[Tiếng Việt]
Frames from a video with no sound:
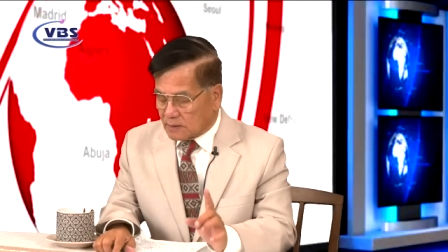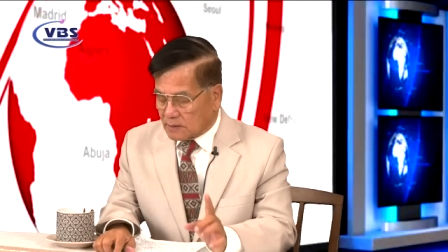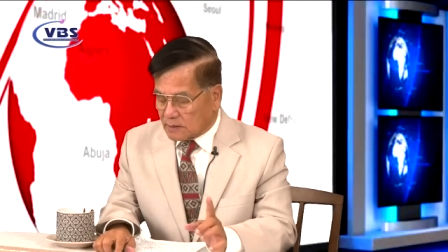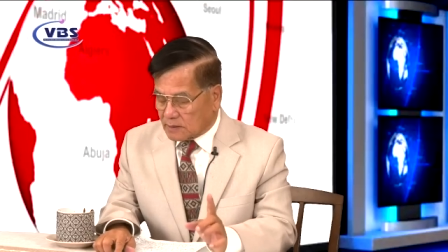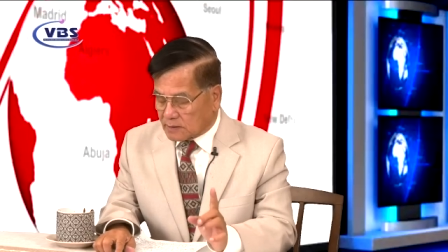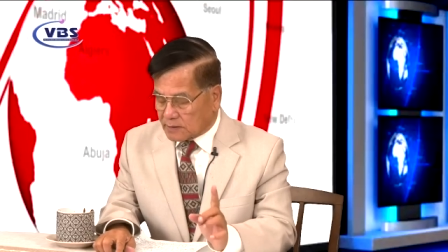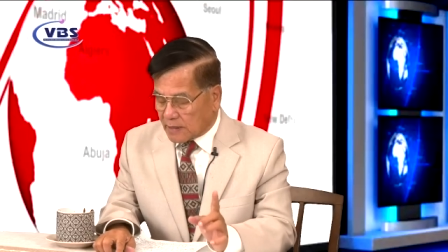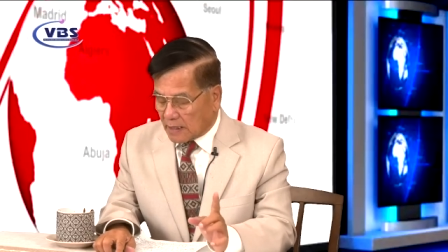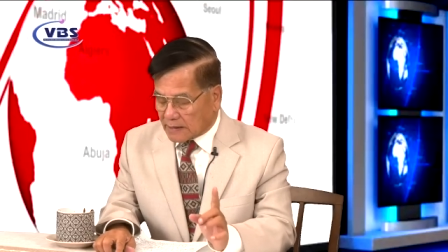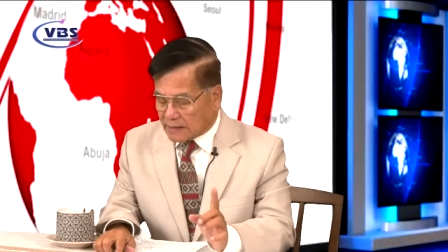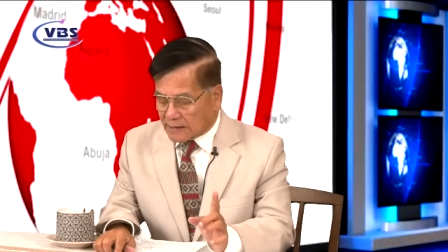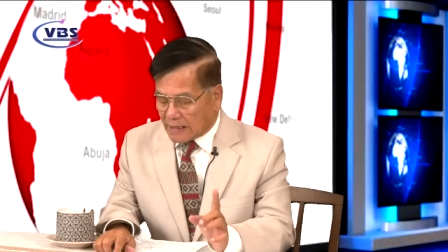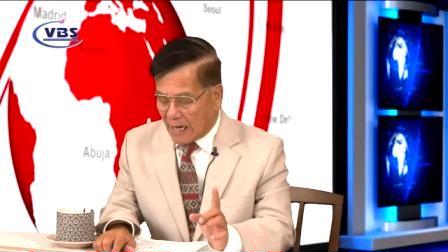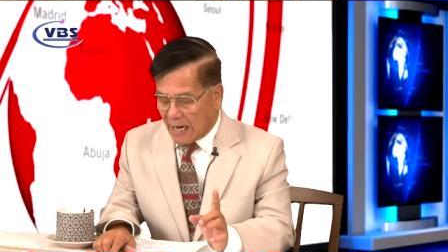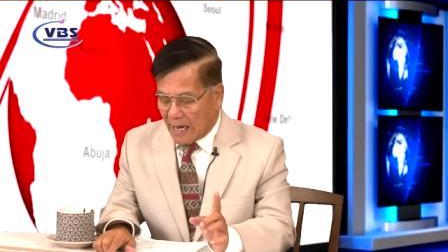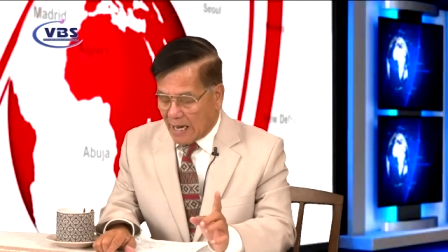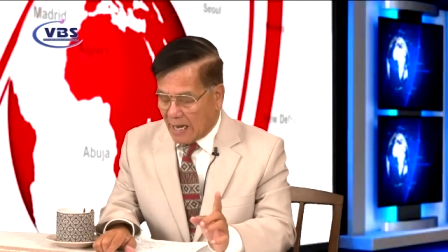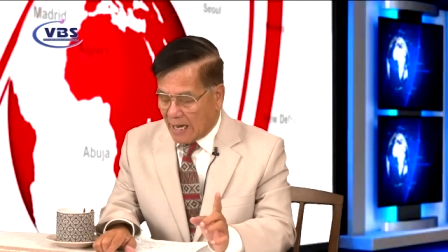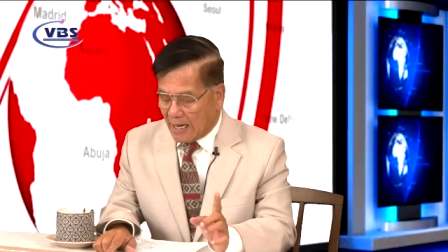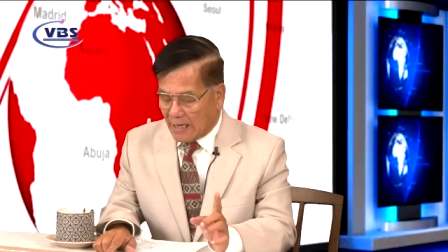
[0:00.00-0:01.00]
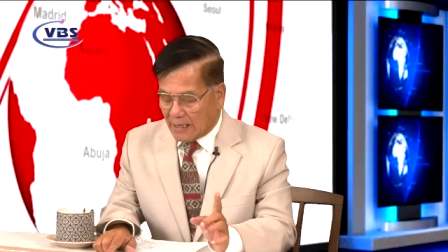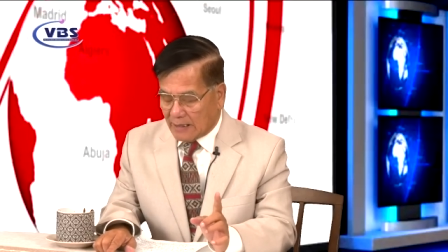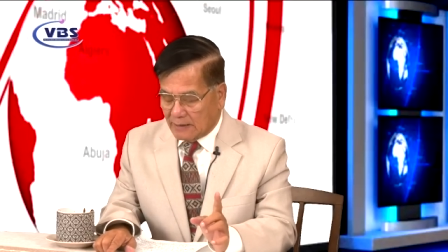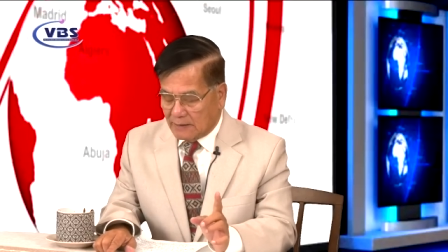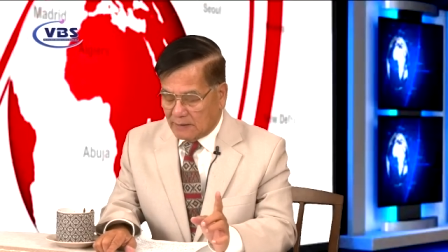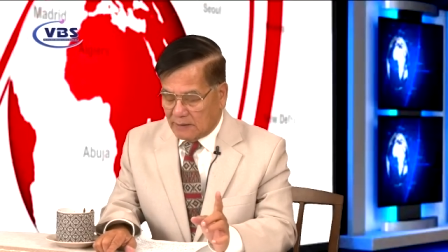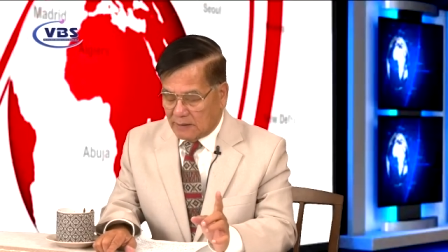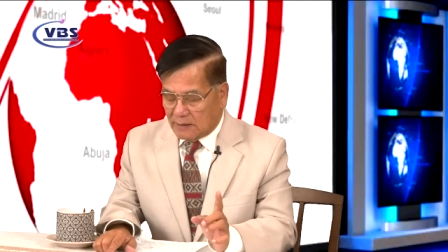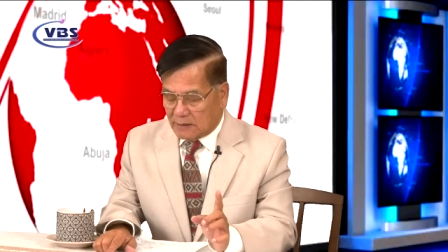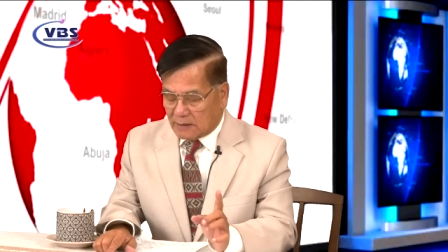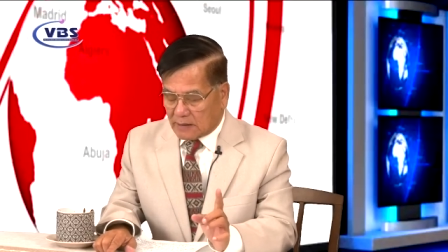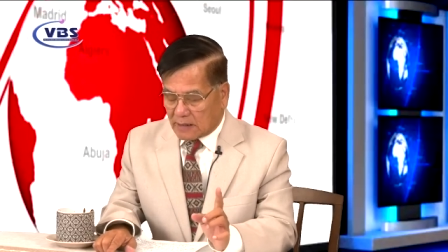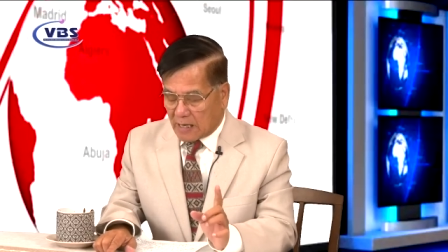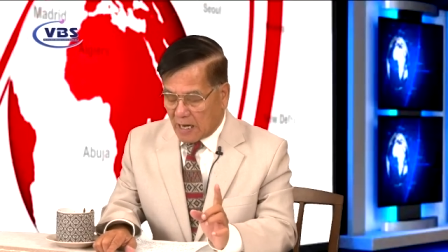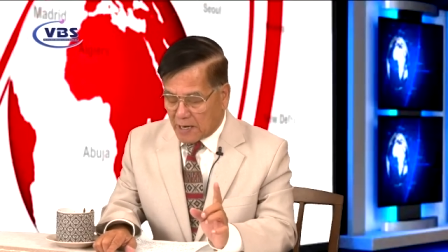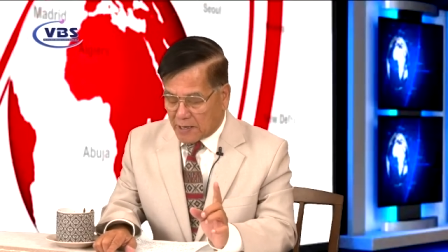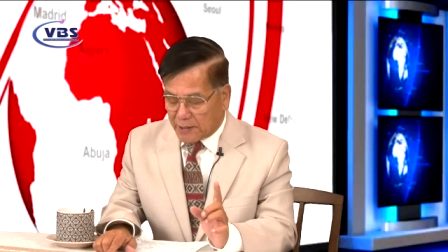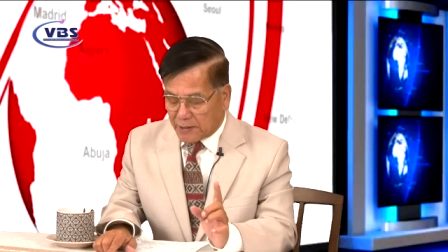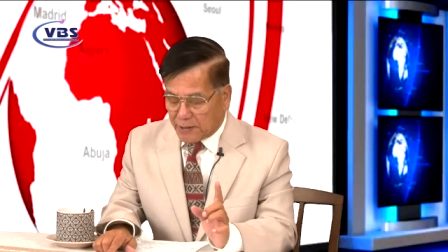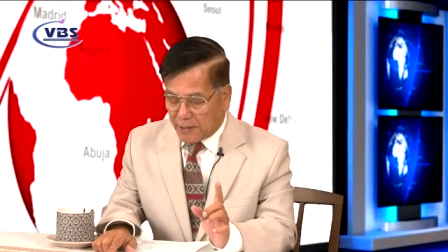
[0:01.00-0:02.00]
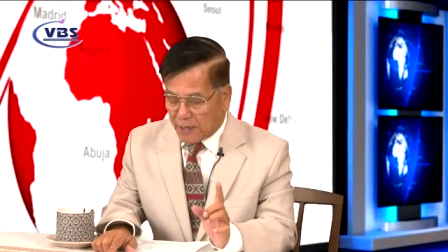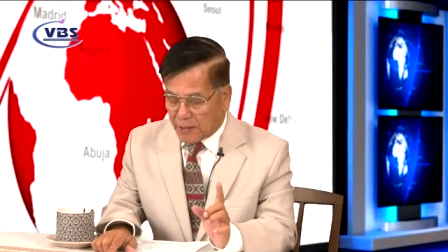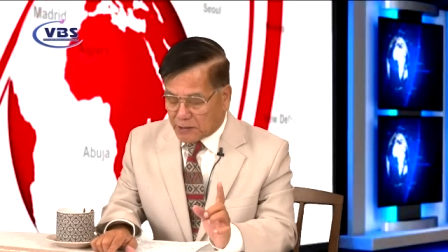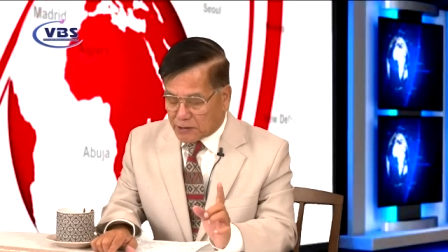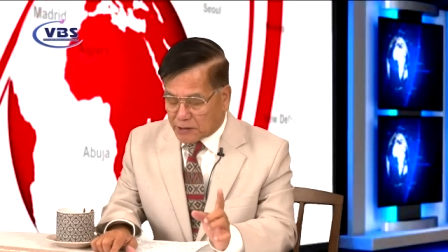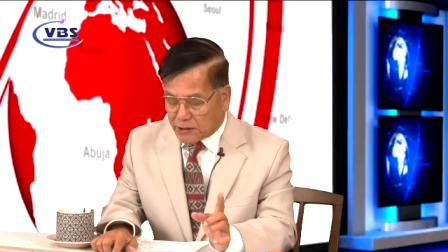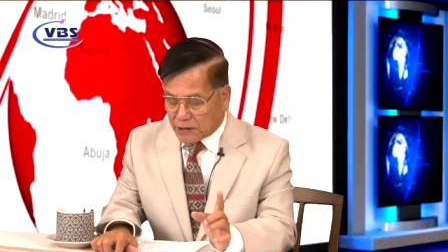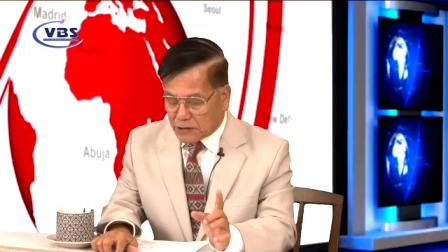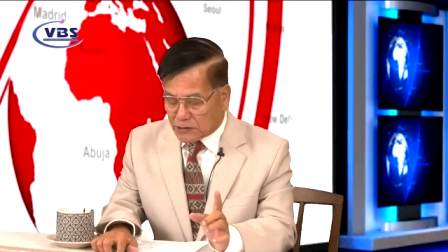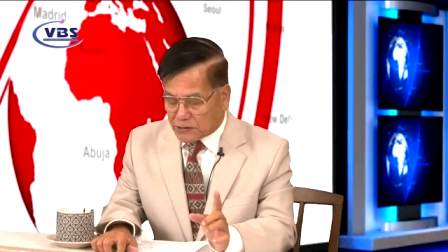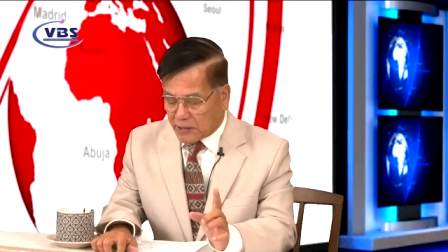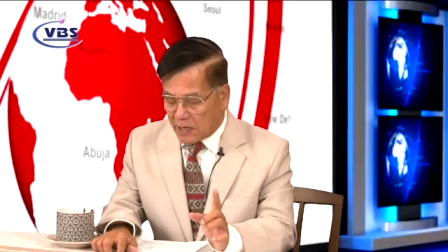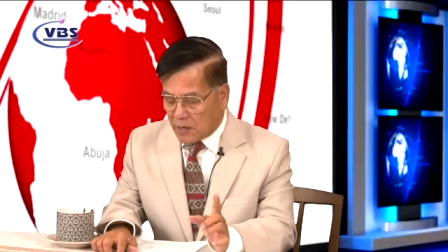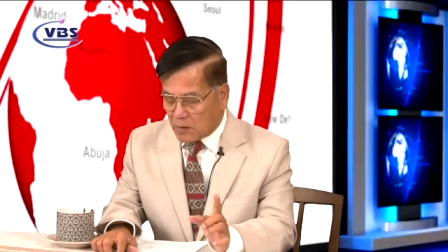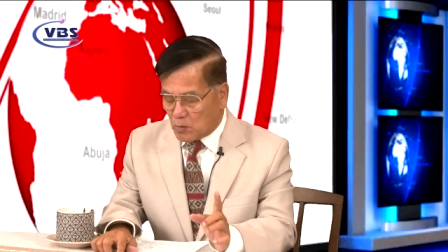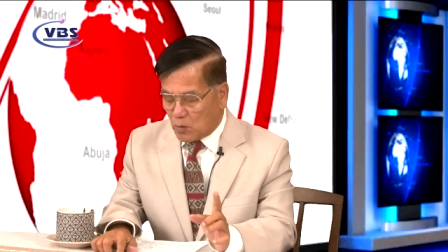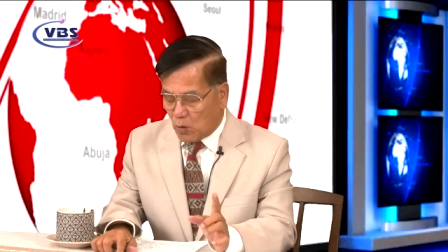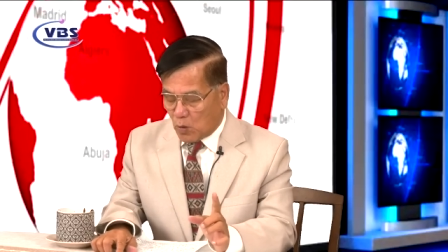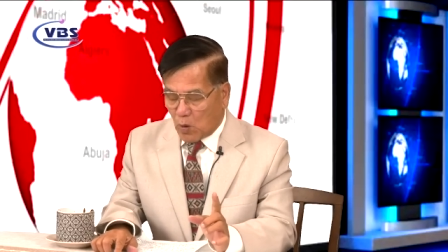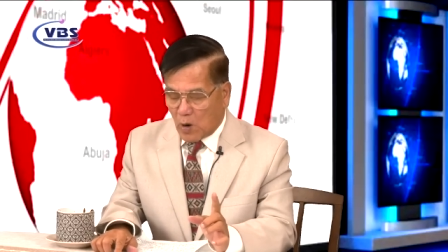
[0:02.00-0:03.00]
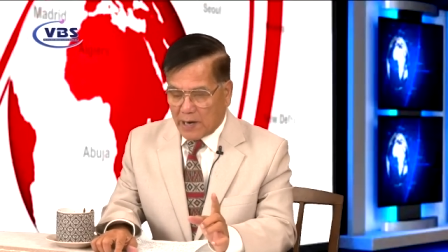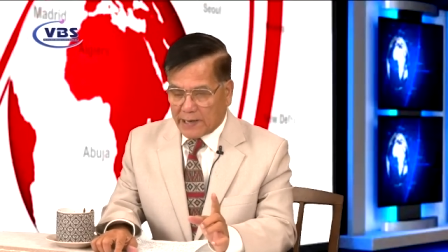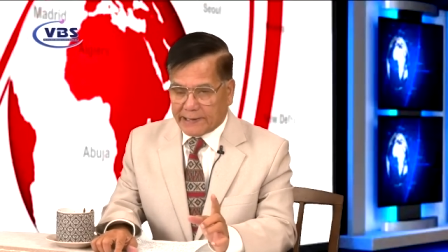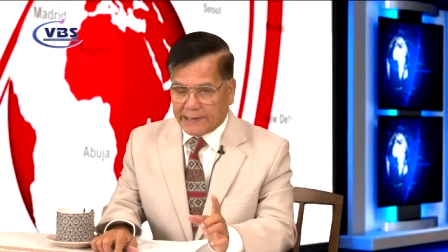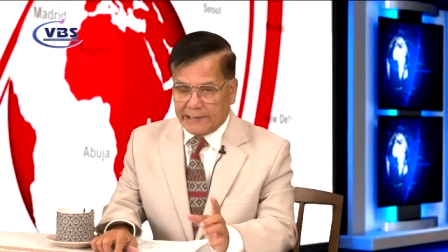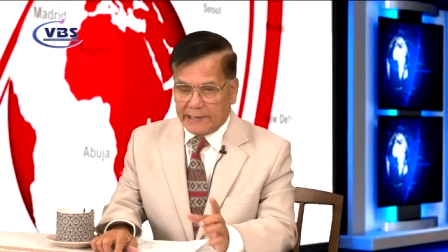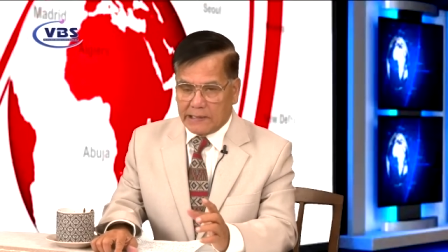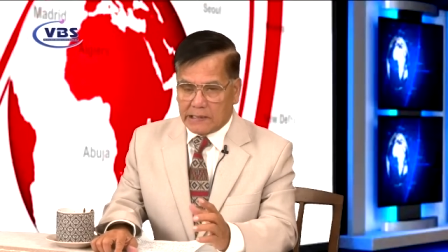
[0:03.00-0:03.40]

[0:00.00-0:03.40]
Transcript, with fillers: tất cả các cái nền kinh tế của Hoa Kỳ,